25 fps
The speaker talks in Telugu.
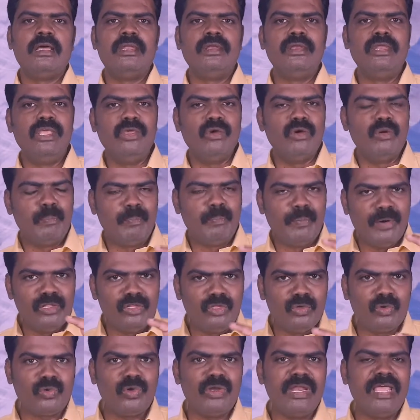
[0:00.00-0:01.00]
నీవు
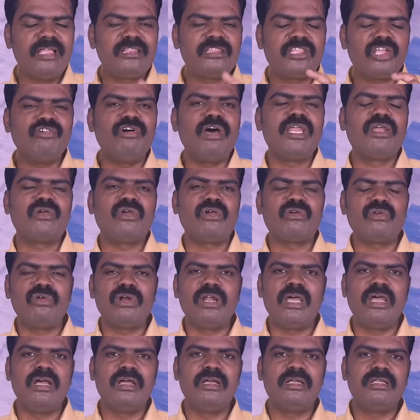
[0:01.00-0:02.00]
పొందుకునేంత వరకు
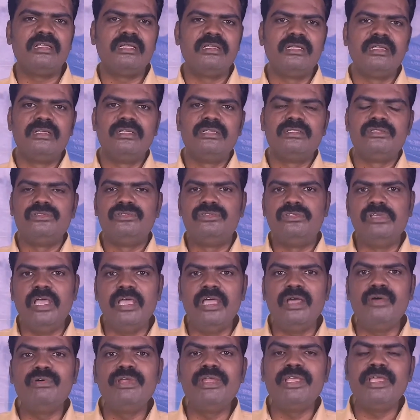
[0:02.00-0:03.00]
కూడా
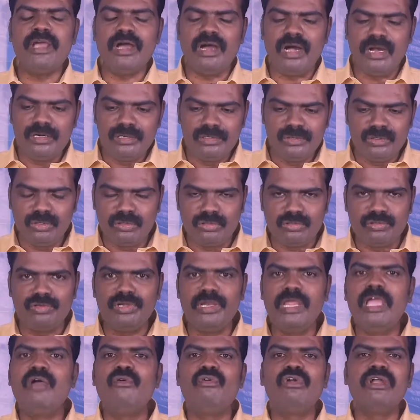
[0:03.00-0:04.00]
దేవుని
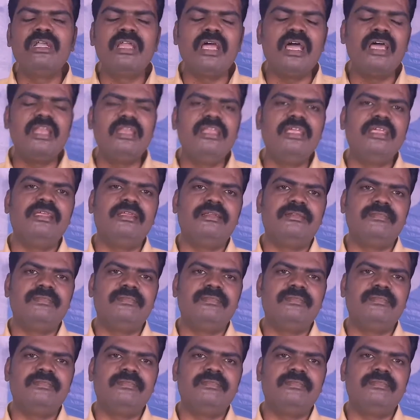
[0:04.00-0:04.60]
అడుగుతూనే ఉండాలి